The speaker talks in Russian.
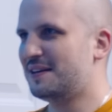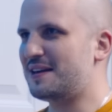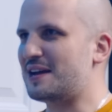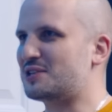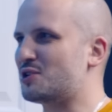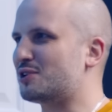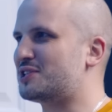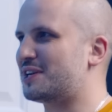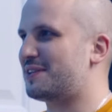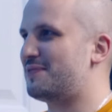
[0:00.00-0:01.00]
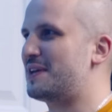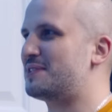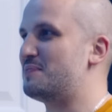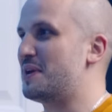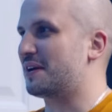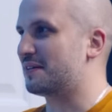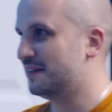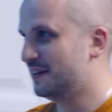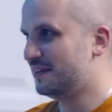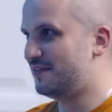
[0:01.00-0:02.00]
Я шел через весь мир.
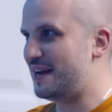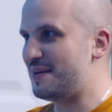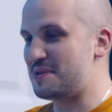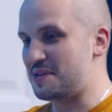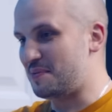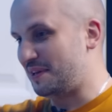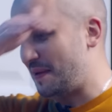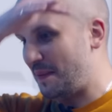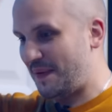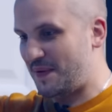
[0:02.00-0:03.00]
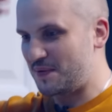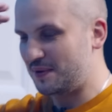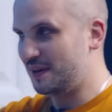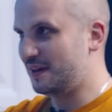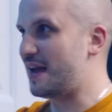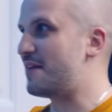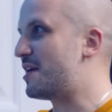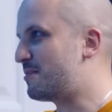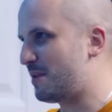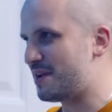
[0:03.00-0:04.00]
Времени было. Я и
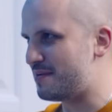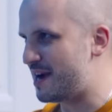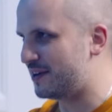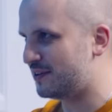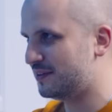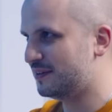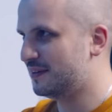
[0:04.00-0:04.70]
вас понимаю.